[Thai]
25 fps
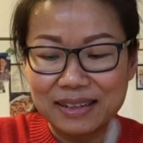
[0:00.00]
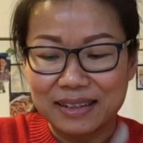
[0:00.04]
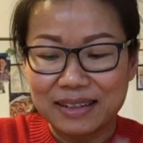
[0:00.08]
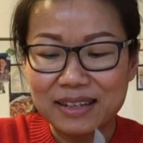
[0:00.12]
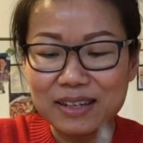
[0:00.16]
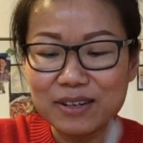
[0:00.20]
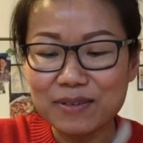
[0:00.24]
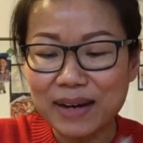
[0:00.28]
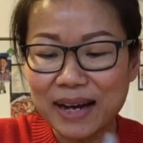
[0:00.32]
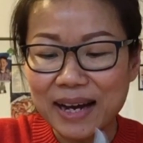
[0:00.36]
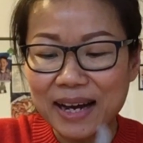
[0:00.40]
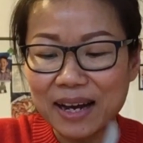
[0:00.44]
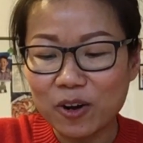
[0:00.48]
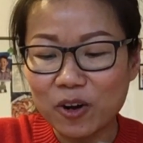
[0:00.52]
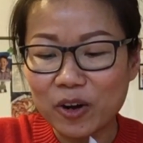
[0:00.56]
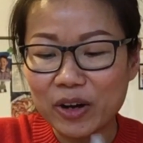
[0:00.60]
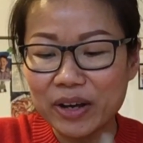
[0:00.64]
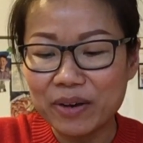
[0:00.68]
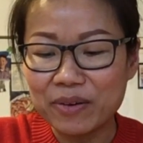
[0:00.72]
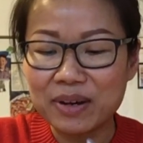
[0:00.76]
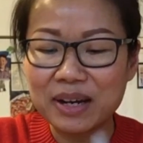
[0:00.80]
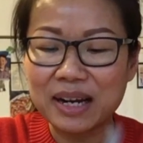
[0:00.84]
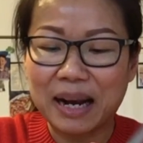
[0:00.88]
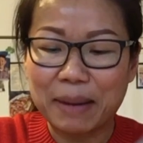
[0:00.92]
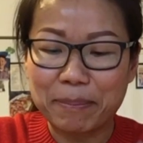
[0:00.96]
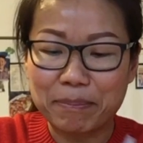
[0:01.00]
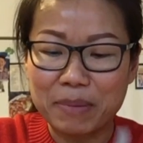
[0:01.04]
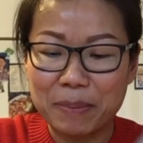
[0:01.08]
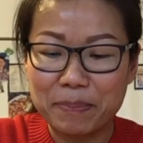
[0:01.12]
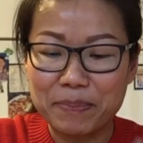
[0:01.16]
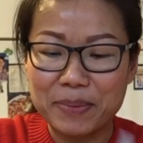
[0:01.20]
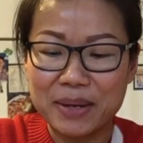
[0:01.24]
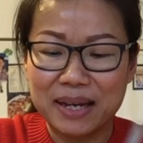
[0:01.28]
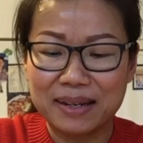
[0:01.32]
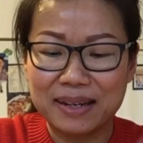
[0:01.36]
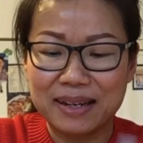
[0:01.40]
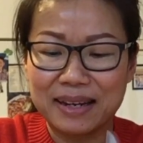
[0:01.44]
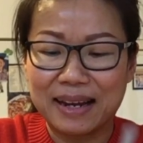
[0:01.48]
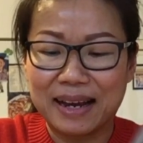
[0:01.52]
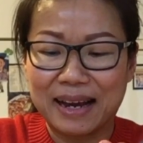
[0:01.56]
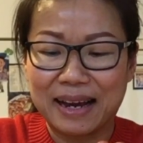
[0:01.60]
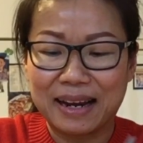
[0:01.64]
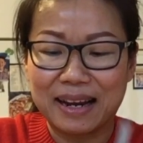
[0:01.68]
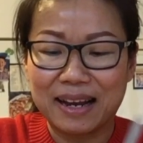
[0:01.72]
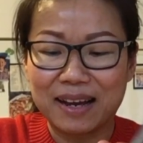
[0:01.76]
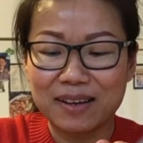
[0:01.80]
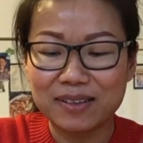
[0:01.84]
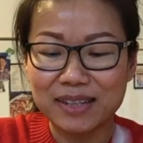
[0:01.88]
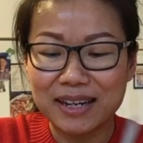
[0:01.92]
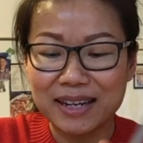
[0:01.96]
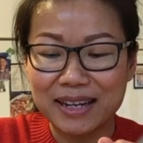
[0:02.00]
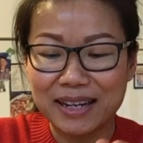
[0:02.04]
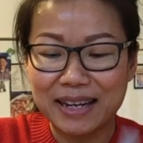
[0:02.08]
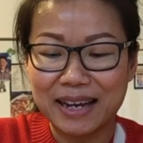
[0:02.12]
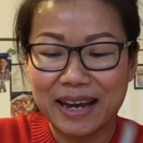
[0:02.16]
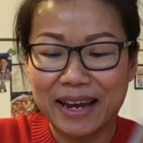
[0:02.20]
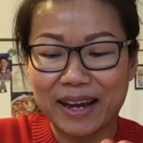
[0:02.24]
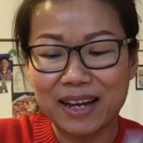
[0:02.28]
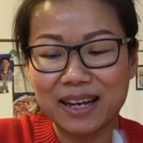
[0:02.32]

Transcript: หรือว่าค่อยเอากลับมาเปลี่ยนทีหลังแล้ว ทีนี้ไอ้